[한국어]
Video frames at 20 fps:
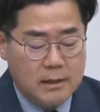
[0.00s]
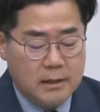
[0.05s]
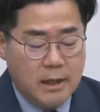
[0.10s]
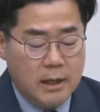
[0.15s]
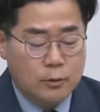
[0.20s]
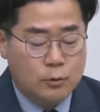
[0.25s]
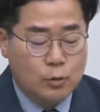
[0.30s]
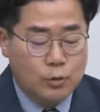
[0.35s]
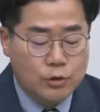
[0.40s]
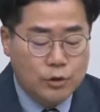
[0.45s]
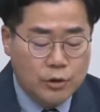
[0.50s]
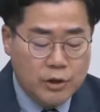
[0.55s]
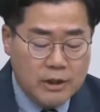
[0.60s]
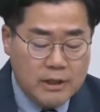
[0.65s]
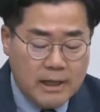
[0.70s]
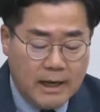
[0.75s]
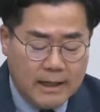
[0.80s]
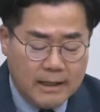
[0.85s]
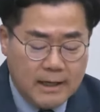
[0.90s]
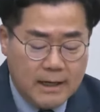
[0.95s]

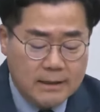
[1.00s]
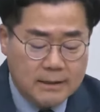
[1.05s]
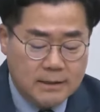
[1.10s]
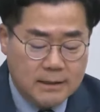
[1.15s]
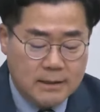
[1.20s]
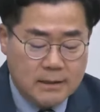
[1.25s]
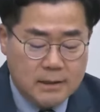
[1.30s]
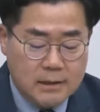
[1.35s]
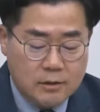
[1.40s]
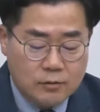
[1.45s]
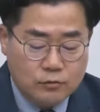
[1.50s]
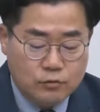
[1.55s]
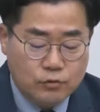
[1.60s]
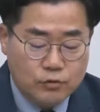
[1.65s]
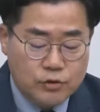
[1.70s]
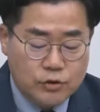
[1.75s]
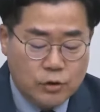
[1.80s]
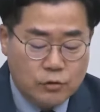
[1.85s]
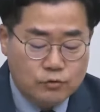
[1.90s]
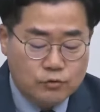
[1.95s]
대통령이 야당을
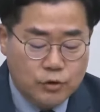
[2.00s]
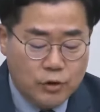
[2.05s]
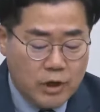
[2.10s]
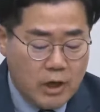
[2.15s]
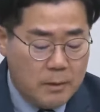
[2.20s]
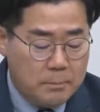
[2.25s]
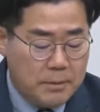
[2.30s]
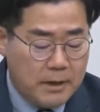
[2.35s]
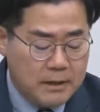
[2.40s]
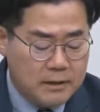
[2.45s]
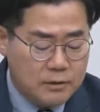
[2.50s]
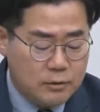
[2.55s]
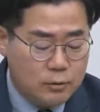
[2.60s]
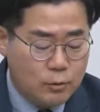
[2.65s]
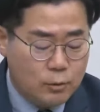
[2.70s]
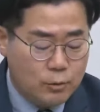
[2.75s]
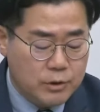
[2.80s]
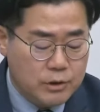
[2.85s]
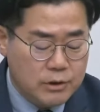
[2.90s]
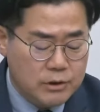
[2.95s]
국정 운영의
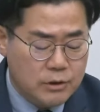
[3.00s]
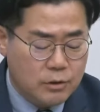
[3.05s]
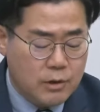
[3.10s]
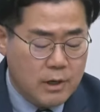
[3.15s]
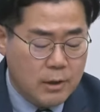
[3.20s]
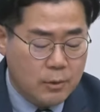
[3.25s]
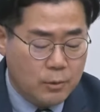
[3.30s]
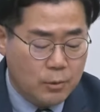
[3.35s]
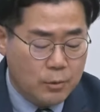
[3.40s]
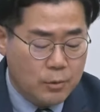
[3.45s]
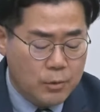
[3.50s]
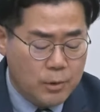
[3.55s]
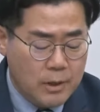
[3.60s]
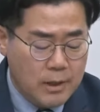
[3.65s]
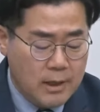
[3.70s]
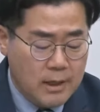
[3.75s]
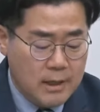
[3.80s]
파트너로 인정하고